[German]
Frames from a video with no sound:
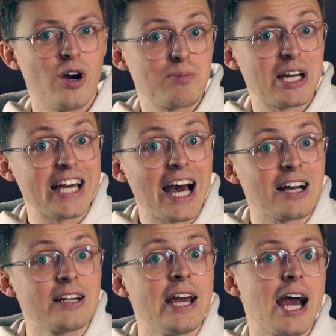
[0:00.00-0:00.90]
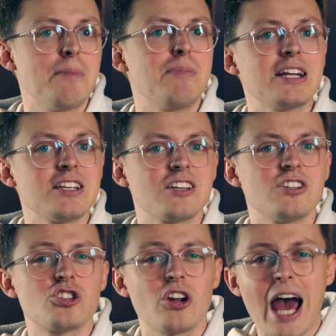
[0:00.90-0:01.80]
Vor ein paar Jahren haben
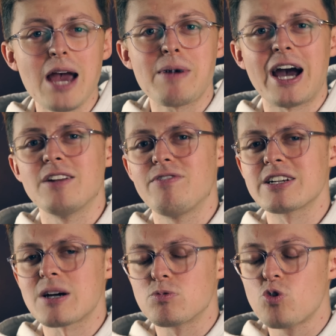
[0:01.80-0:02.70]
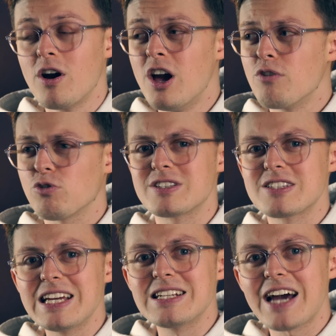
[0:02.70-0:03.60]
Bärtierchen schon einmal eine Weltraumtour von
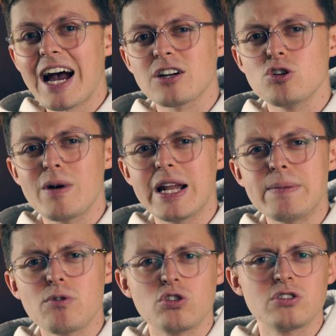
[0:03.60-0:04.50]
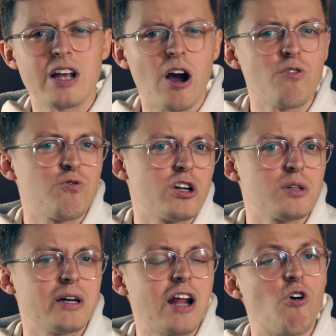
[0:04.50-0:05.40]
10 Tagen überlebt und darauf
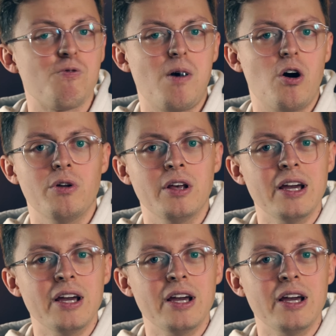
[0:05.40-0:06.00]
wollte man aufbauen.